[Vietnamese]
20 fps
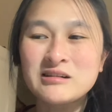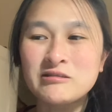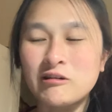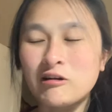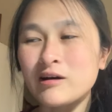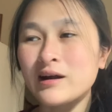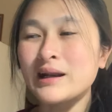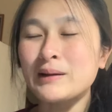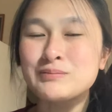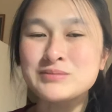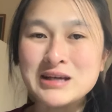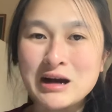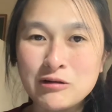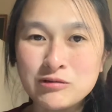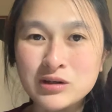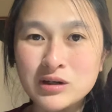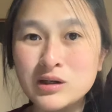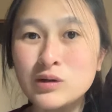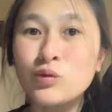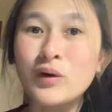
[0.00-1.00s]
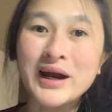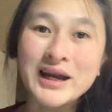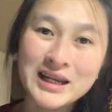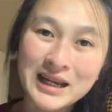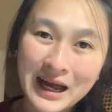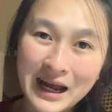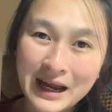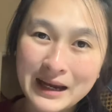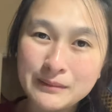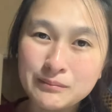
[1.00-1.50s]
rồi cái năm sau nữa nó quay
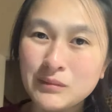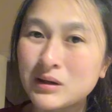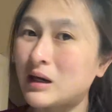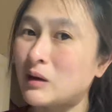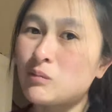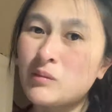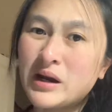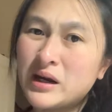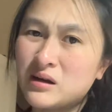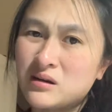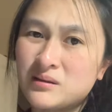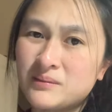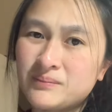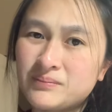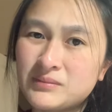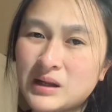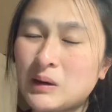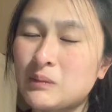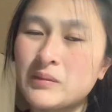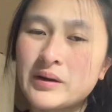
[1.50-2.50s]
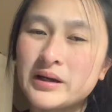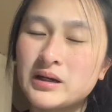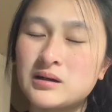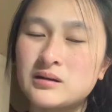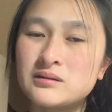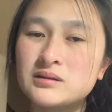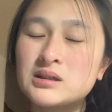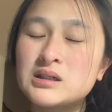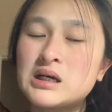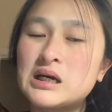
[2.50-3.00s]
lại mình không biết được không biết
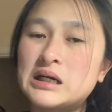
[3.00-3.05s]
được